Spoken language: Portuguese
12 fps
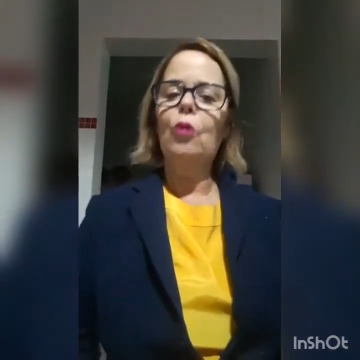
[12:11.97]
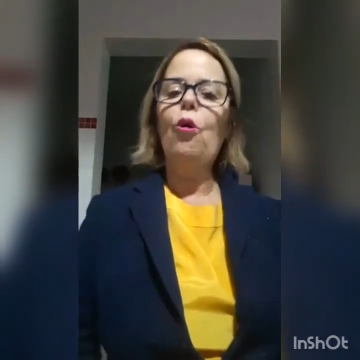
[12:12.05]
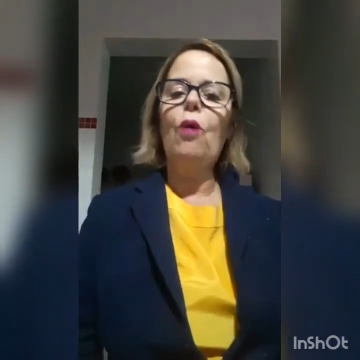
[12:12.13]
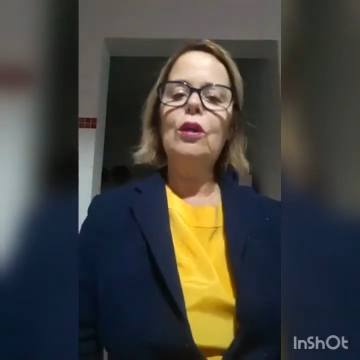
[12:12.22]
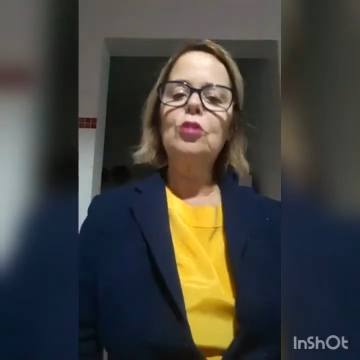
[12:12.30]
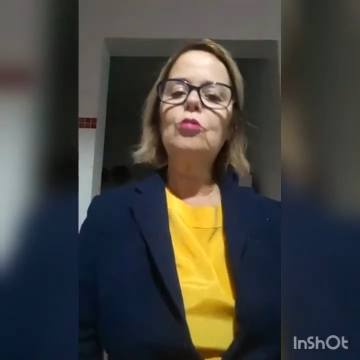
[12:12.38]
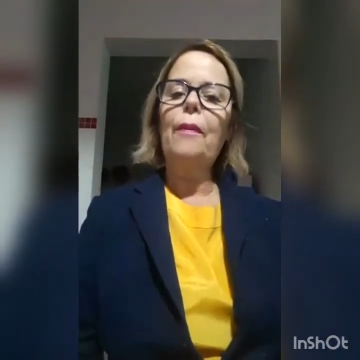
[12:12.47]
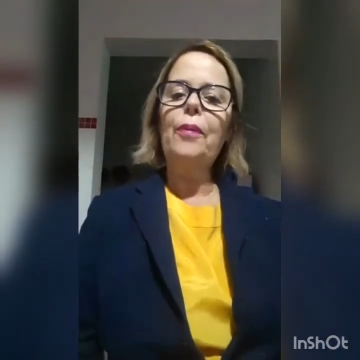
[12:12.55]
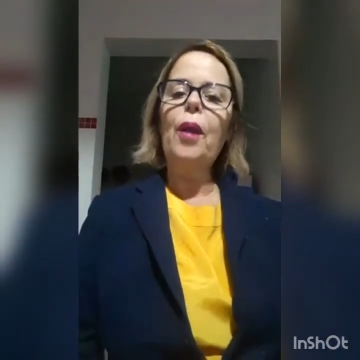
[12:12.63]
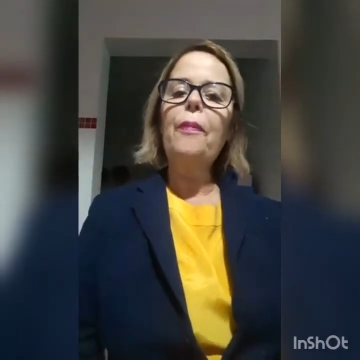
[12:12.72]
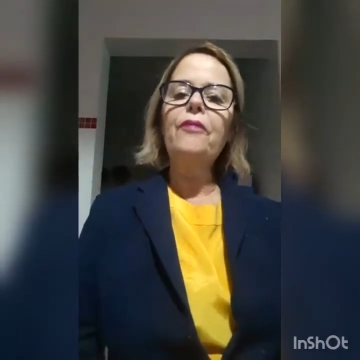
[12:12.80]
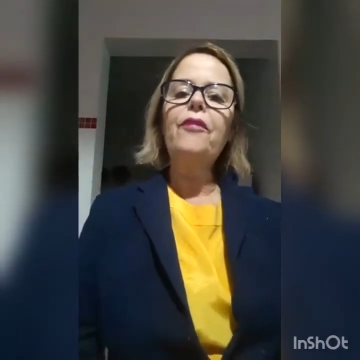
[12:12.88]
com a sua
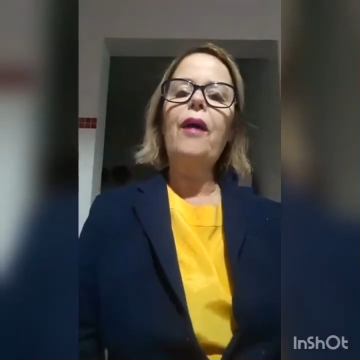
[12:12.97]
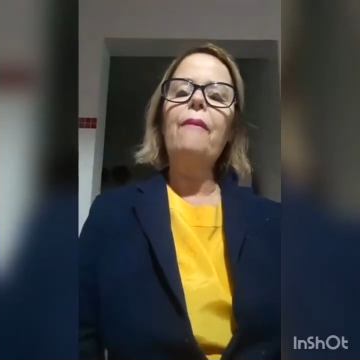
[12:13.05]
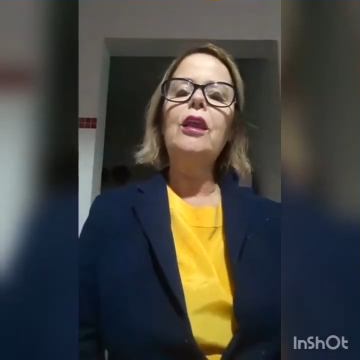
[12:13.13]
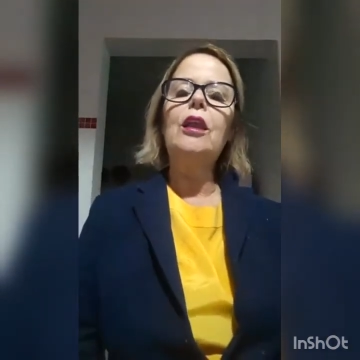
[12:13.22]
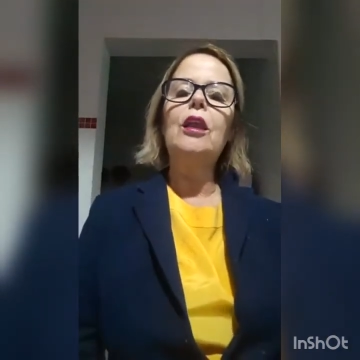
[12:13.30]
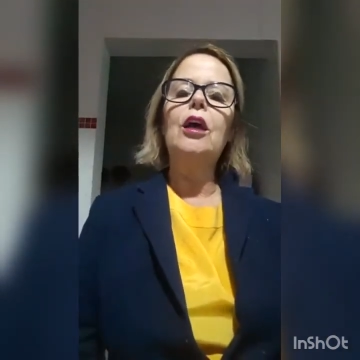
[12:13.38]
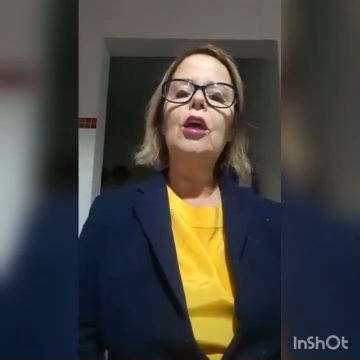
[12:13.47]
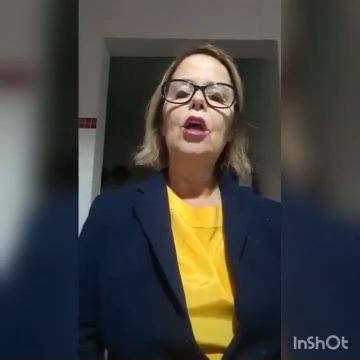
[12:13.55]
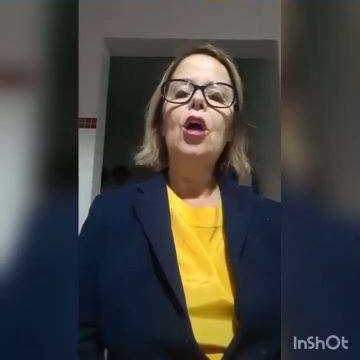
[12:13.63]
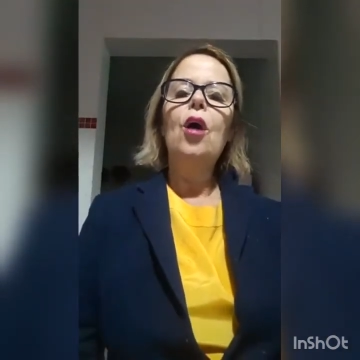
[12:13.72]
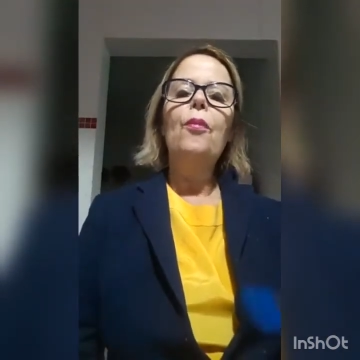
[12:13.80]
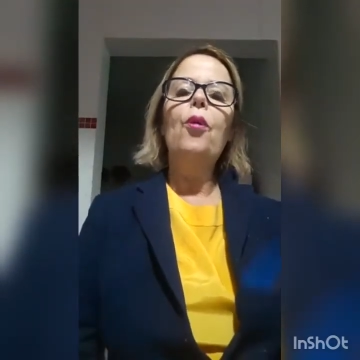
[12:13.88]
própria família,
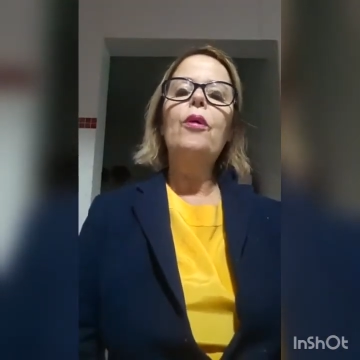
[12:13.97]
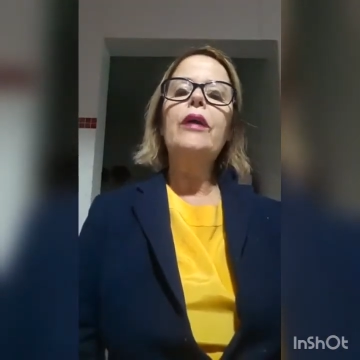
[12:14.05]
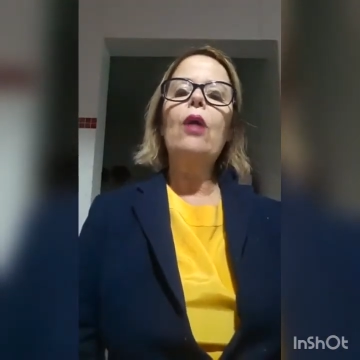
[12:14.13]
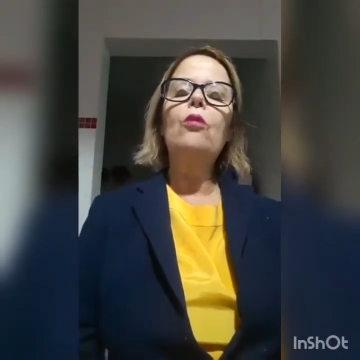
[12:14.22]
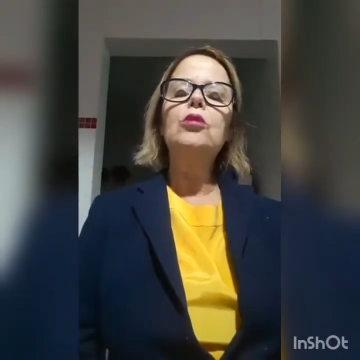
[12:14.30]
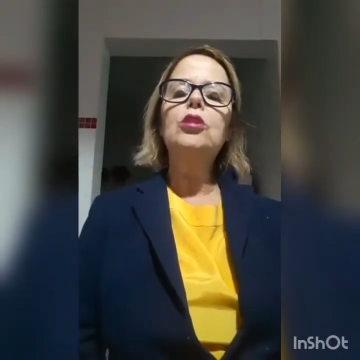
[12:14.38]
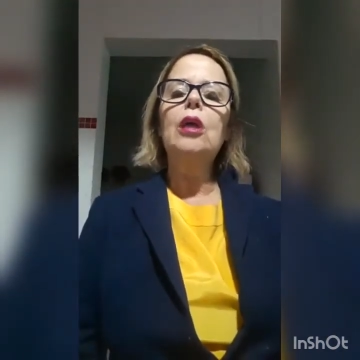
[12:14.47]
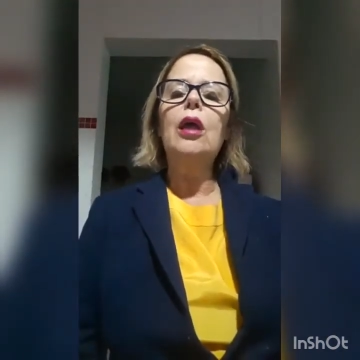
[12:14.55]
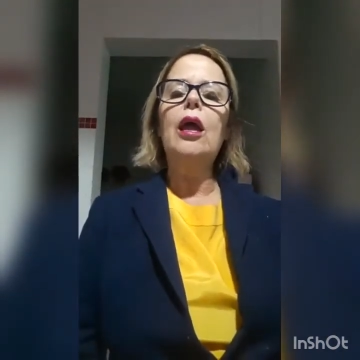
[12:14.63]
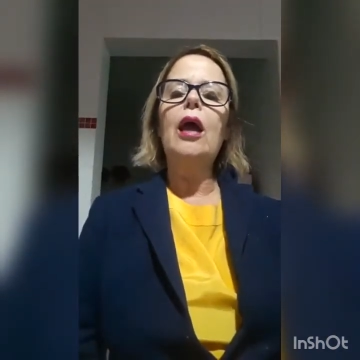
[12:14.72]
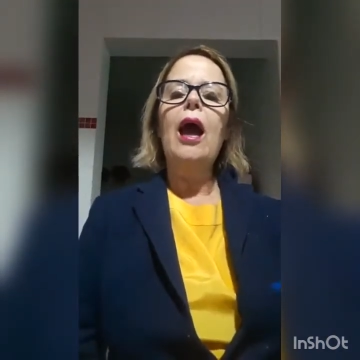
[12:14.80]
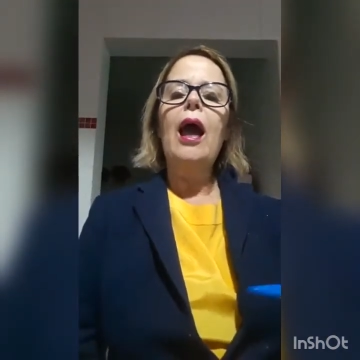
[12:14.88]
porque
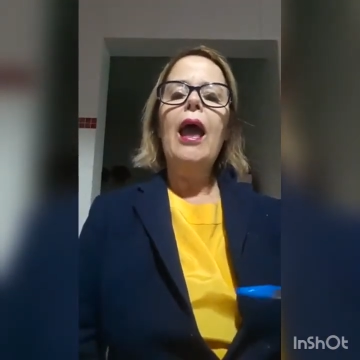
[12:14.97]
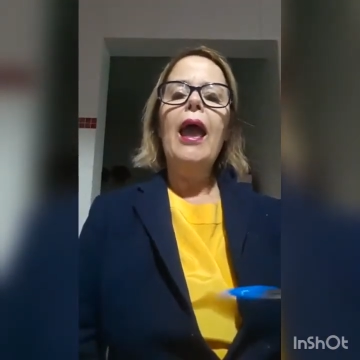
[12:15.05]
eh,